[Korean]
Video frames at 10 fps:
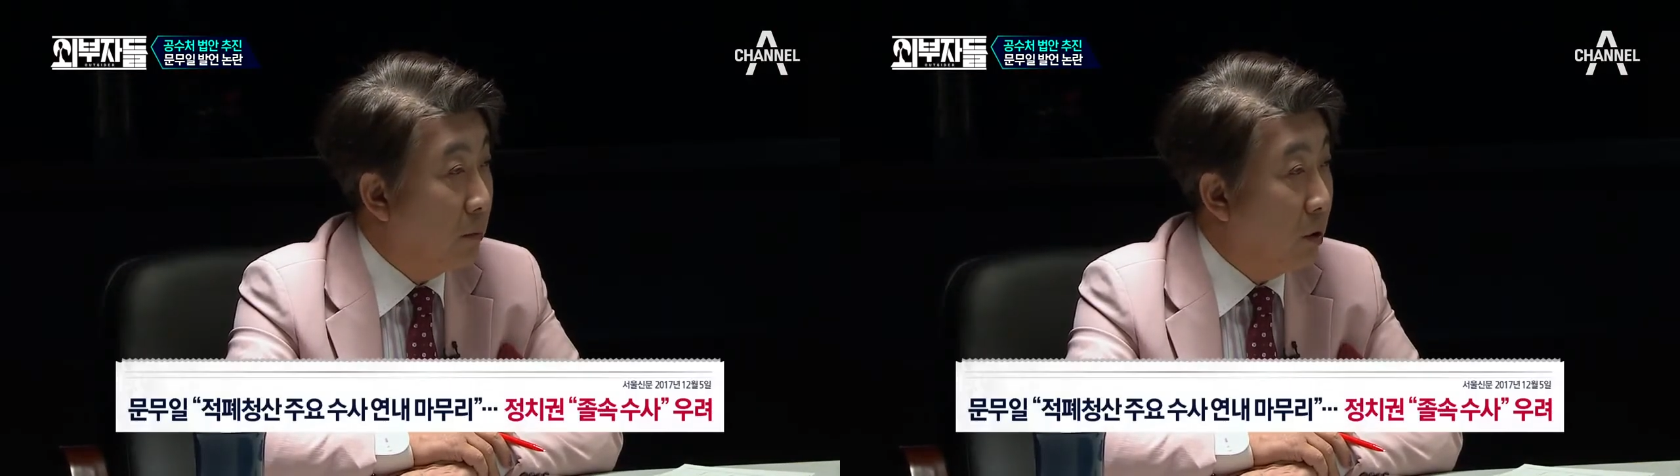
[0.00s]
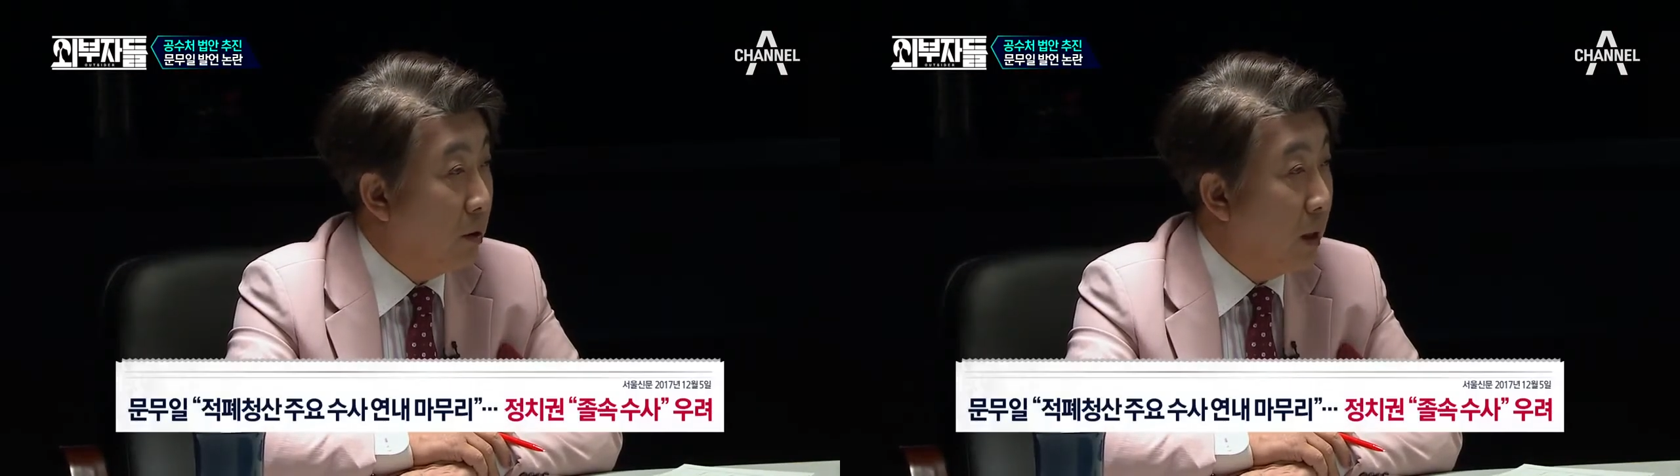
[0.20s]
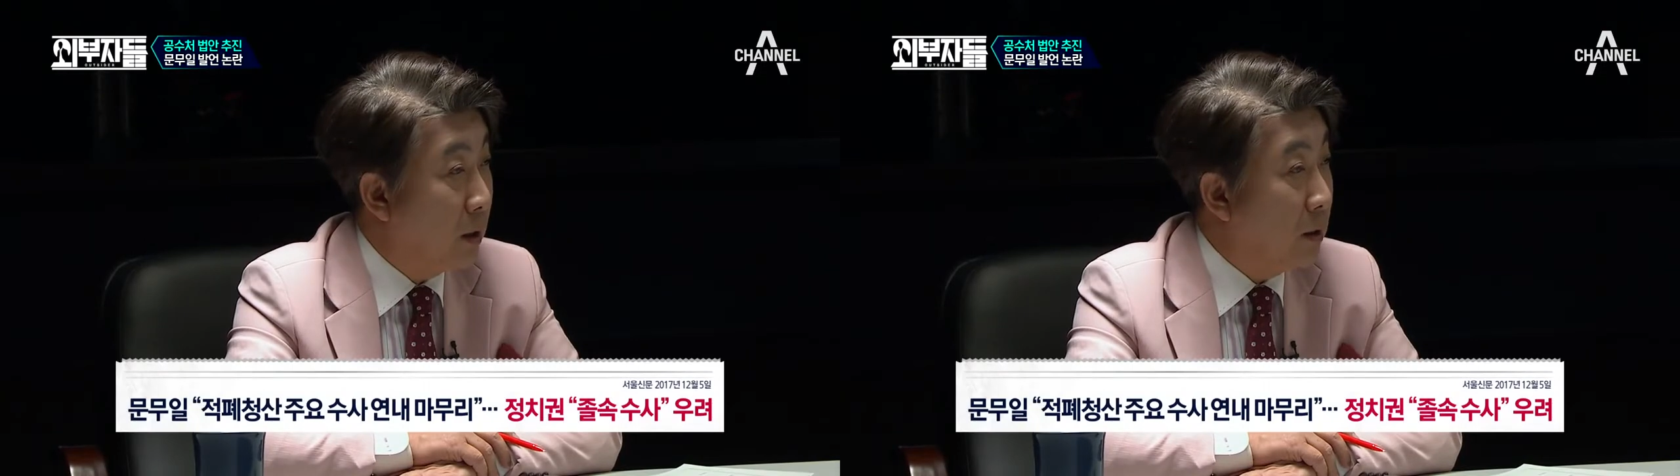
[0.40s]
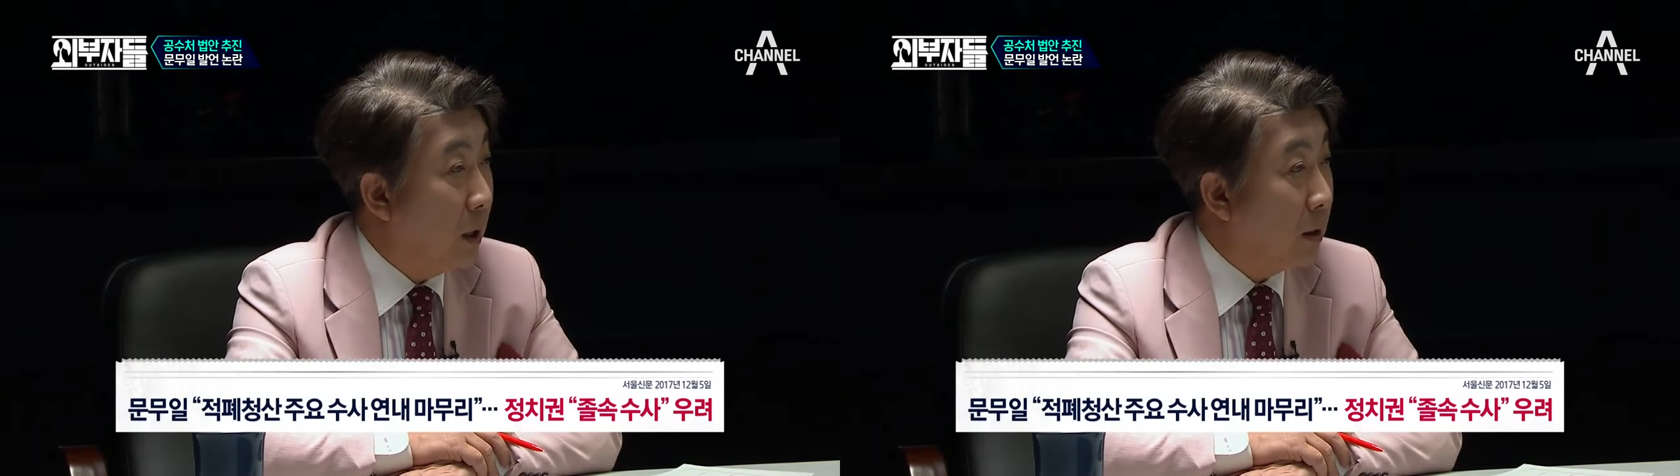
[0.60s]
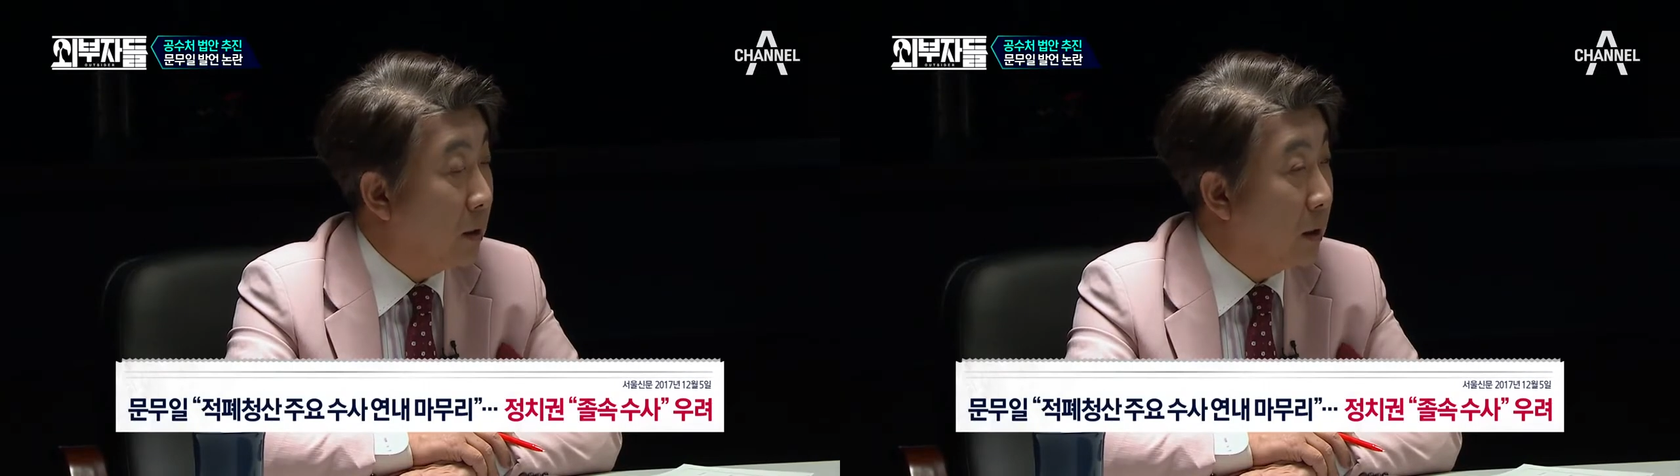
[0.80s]
연내에
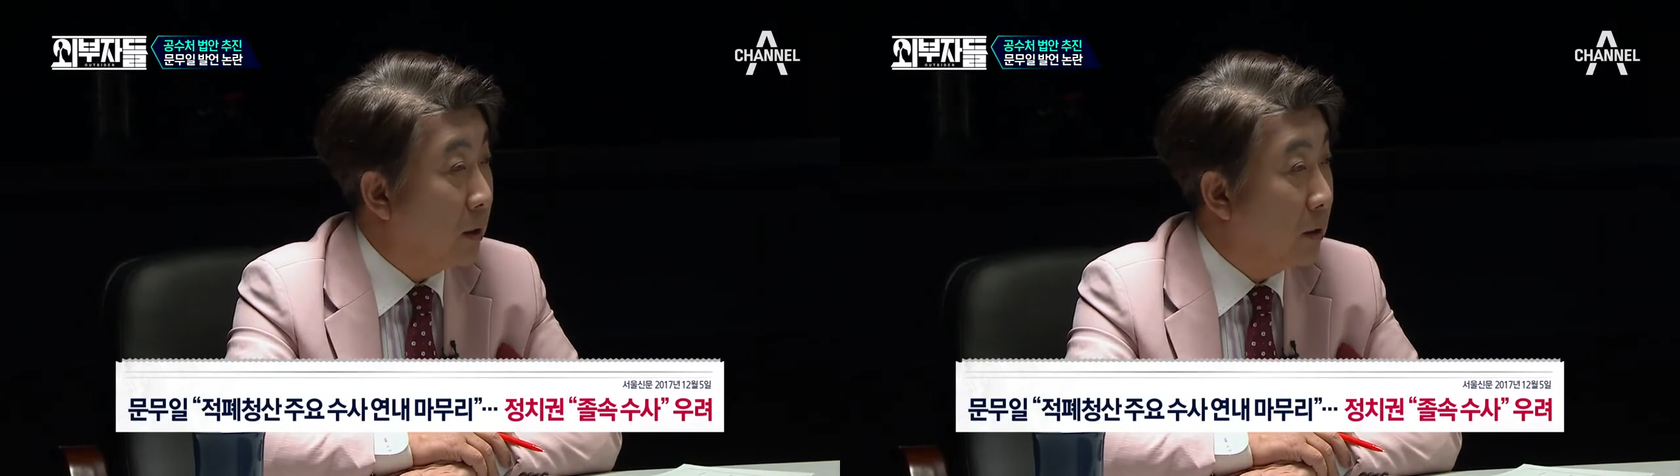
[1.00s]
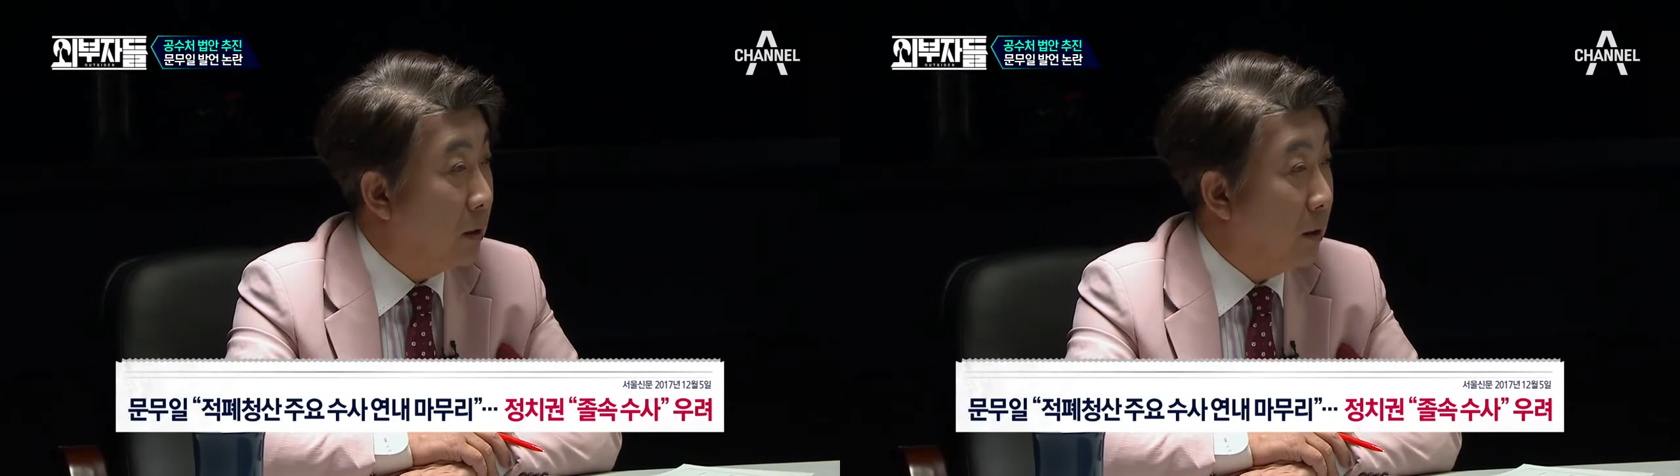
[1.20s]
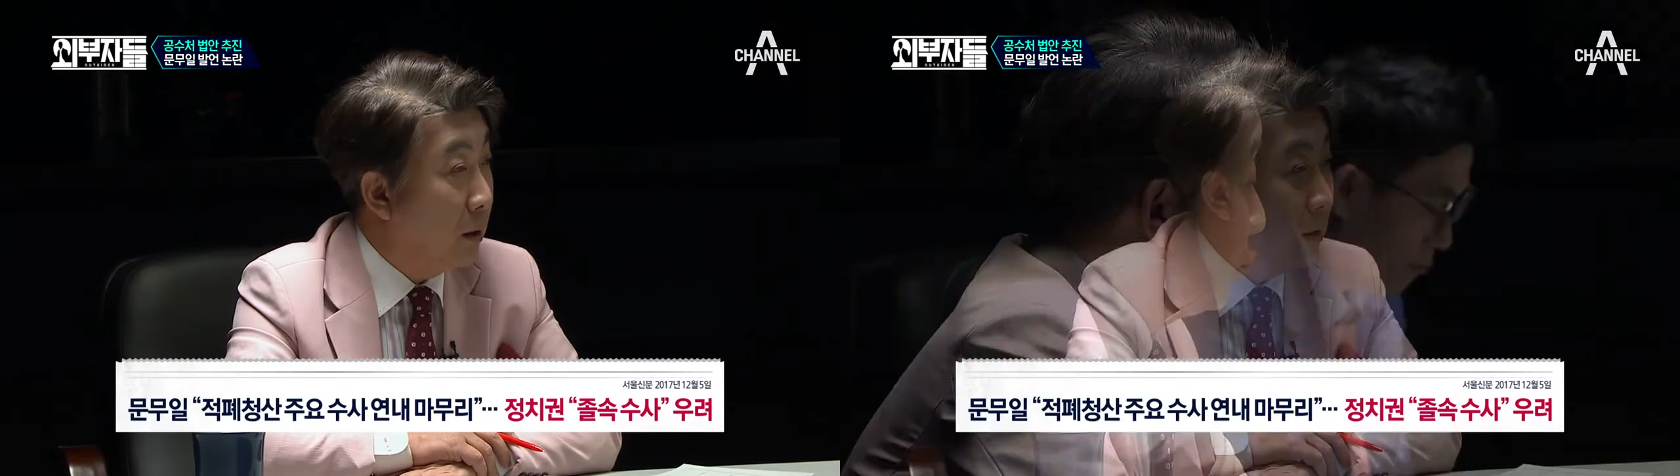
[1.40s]
끝내겠다 그랬는데